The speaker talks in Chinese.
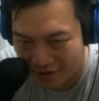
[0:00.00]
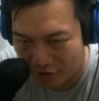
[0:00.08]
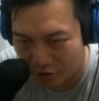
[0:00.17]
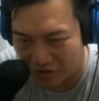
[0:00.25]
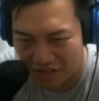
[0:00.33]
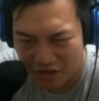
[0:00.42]

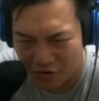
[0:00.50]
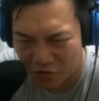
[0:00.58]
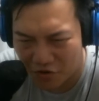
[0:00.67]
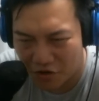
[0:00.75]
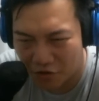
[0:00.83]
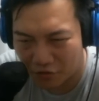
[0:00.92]
尤其你如
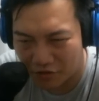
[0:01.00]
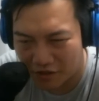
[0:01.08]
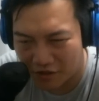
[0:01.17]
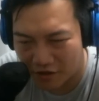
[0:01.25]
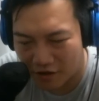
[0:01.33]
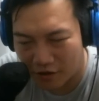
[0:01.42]
果移动秦
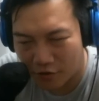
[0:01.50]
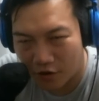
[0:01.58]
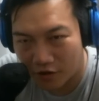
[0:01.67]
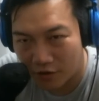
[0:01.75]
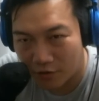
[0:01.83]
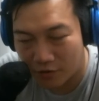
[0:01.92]
葛雷的
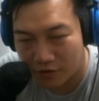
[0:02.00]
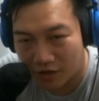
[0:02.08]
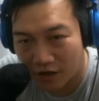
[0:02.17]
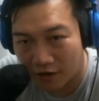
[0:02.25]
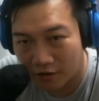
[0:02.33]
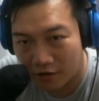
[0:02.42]
话，理论
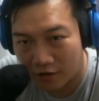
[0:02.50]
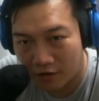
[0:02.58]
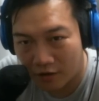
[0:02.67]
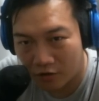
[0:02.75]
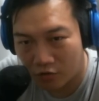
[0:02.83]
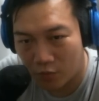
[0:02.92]
上
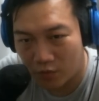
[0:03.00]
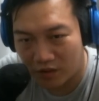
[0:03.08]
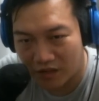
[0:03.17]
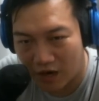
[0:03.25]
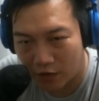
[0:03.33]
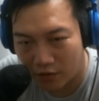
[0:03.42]
对面
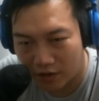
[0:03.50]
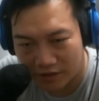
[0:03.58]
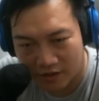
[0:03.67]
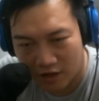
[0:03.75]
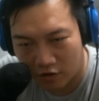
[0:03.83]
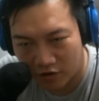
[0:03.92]
下一轮还
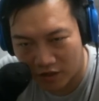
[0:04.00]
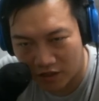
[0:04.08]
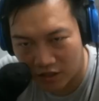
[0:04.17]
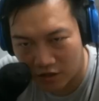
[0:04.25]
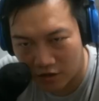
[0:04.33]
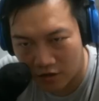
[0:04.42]
是要在
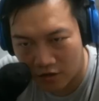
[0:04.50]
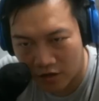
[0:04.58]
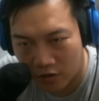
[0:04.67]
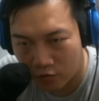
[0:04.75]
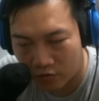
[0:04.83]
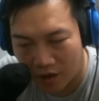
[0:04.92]
秦葛雷
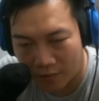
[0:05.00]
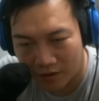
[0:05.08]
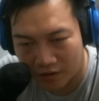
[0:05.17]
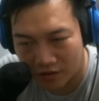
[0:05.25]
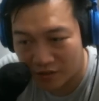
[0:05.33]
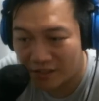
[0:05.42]
内陆打牌，
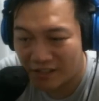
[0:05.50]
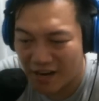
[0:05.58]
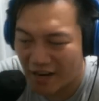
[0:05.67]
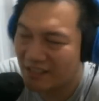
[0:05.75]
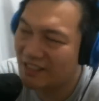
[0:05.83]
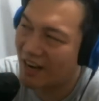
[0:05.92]
只是
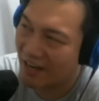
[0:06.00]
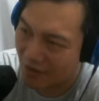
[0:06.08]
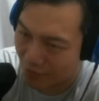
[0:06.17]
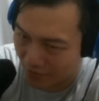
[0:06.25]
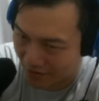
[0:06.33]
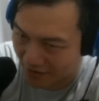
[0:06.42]
下下一
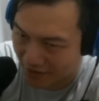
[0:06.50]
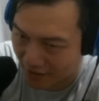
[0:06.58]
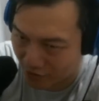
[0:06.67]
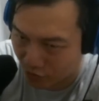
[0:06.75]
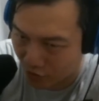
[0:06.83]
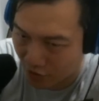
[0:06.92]
轮他才
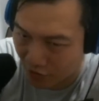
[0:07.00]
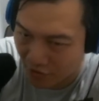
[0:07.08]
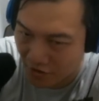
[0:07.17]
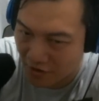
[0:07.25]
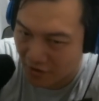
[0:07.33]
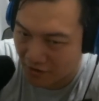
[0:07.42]
需要
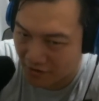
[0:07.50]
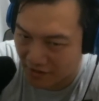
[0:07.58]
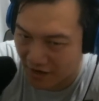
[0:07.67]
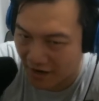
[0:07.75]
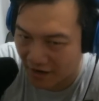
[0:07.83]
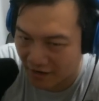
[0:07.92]

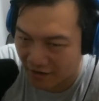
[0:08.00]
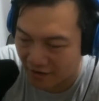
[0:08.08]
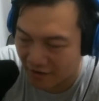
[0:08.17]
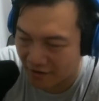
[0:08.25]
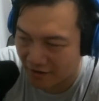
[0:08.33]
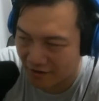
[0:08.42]
在
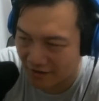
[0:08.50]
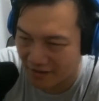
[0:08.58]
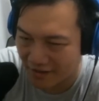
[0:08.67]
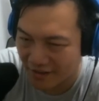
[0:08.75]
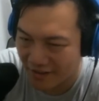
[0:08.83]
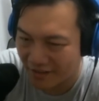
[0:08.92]

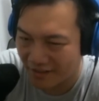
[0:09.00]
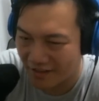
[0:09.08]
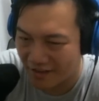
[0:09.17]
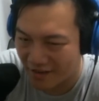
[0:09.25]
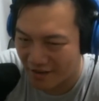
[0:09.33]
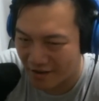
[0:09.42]

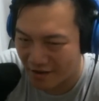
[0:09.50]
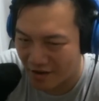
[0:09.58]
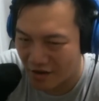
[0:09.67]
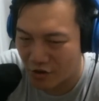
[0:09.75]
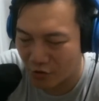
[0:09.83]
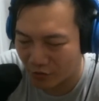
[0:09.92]
你
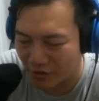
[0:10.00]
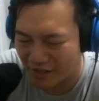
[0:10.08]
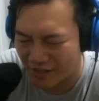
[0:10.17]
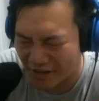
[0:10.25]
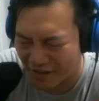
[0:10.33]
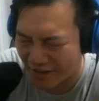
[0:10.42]
移动
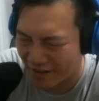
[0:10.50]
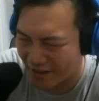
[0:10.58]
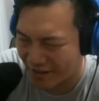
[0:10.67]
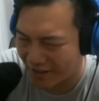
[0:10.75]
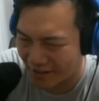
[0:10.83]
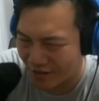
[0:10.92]
秦葛雷的
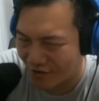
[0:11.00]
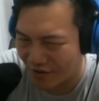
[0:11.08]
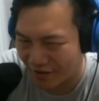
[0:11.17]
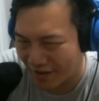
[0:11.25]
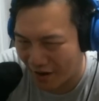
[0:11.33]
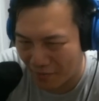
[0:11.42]
那个地
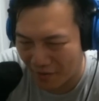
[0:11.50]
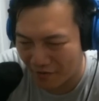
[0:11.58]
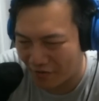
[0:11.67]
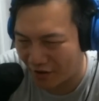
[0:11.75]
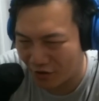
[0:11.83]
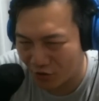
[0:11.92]
方打牌，
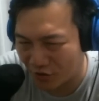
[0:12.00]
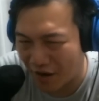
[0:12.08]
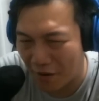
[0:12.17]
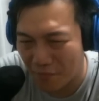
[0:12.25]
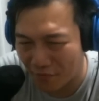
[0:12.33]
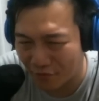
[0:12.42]
反正就是
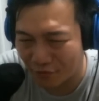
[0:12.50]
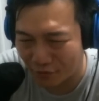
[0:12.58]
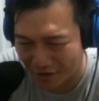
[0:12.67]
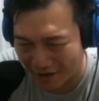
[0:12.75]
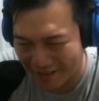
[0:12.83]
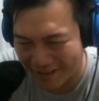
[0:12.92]
还蛮复
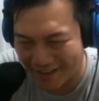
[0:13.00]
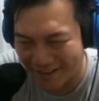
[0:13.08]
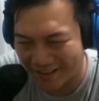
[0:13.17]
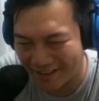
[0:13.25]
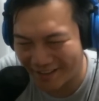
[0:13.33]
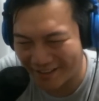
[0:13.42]
杂
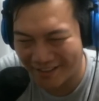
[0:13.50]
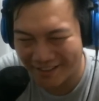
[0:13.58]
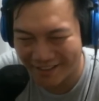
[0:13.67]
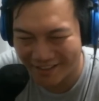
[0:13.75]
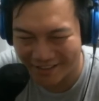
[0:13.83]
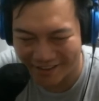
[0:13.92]
的。
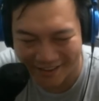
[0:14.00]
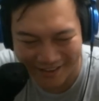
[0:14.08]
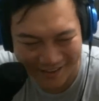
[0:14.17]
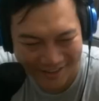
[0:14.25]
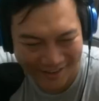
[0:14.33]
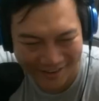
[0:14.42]
对
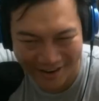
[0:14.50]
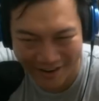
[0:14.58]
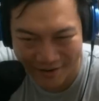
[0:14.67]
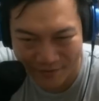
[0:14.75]
，OK